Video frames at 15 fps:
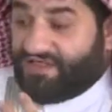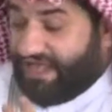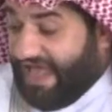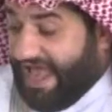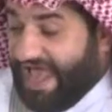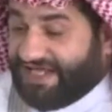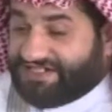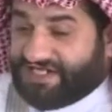
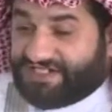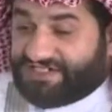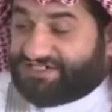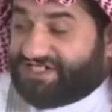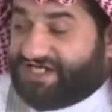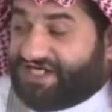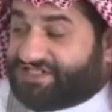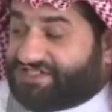حاجه
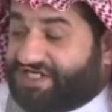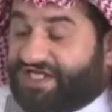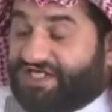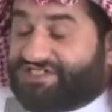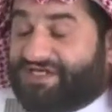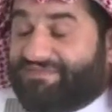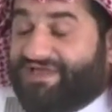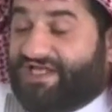جي
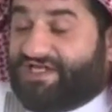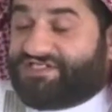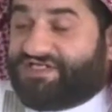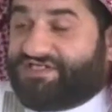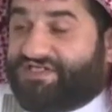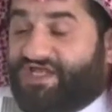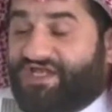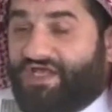شيء جميل
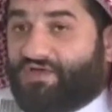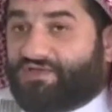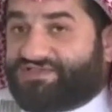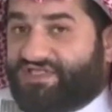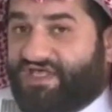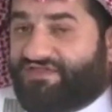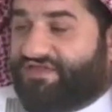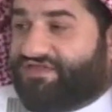جدا يا
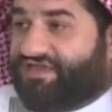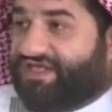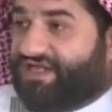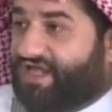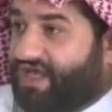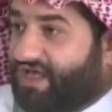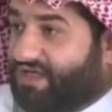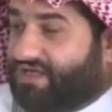استاذه
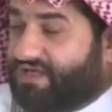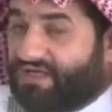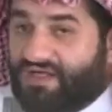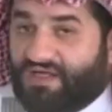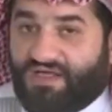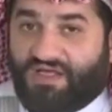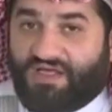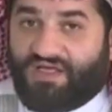دينا
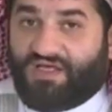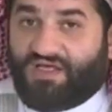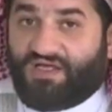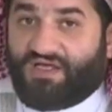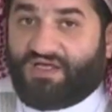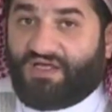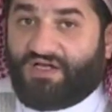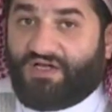
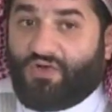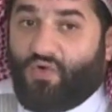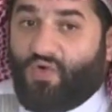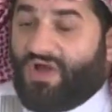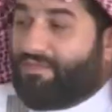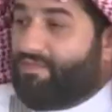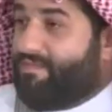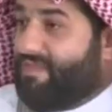آه اللي
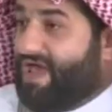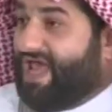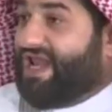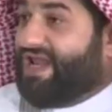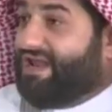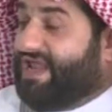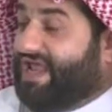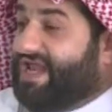هو
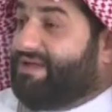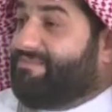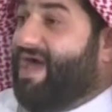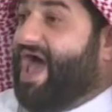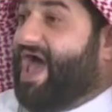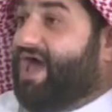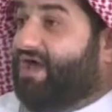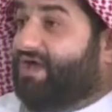
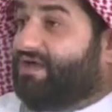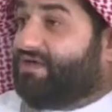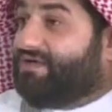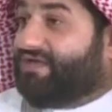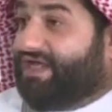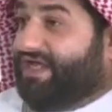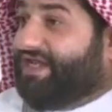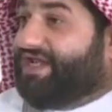الماء
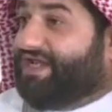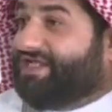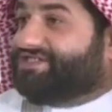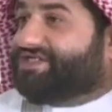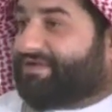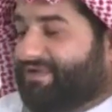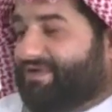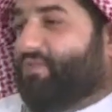احنا
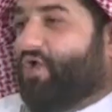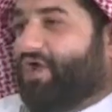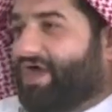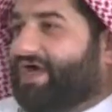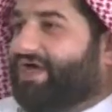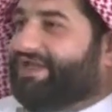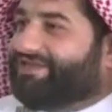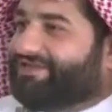نشرب المويه
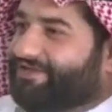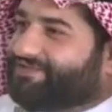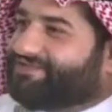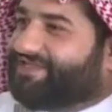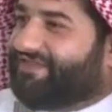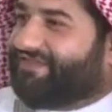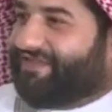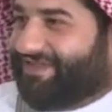غلط يا
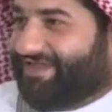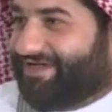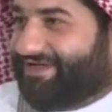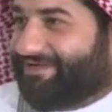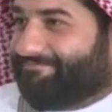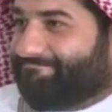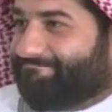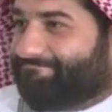استاذه
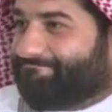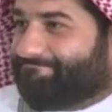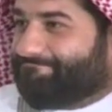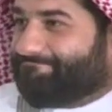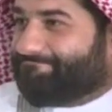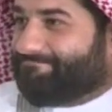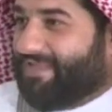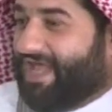دينا
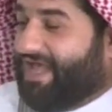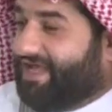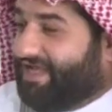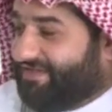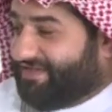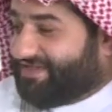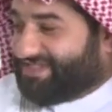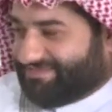
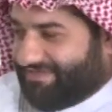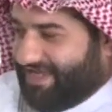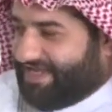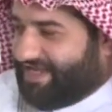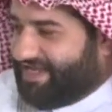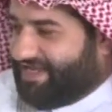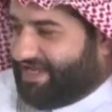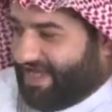إيه، اذا
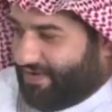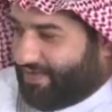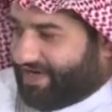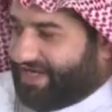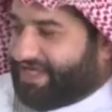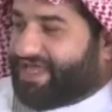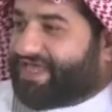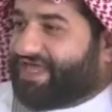تسمحي لي اني
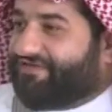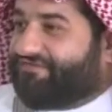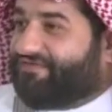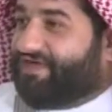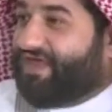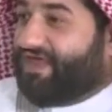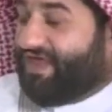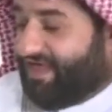اوريك طبعاً.
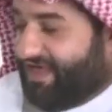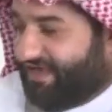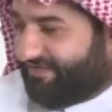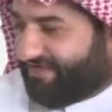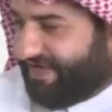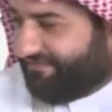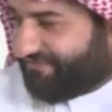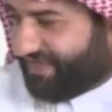كيف إيه
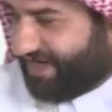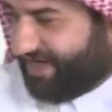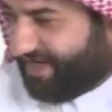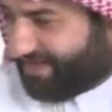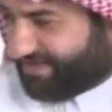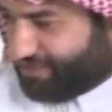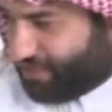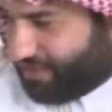كيف
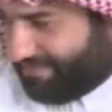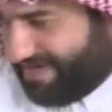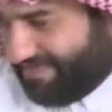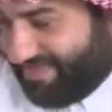طريقه شرب